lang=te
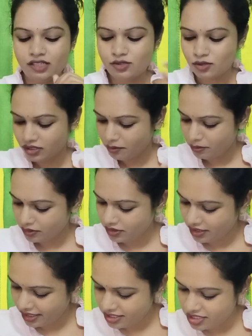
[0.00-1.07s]
సో తప్పకుండా
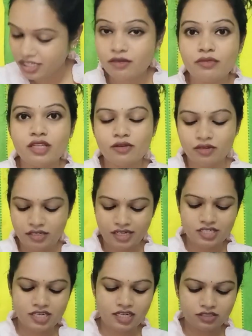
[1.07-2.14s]
ట్రై చేయండి మీరు కూడా ట్రై
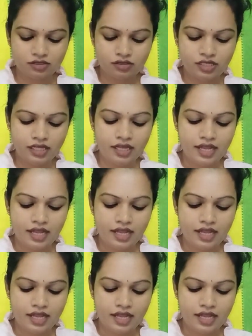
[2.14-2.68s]
చేయాలనుకుంటే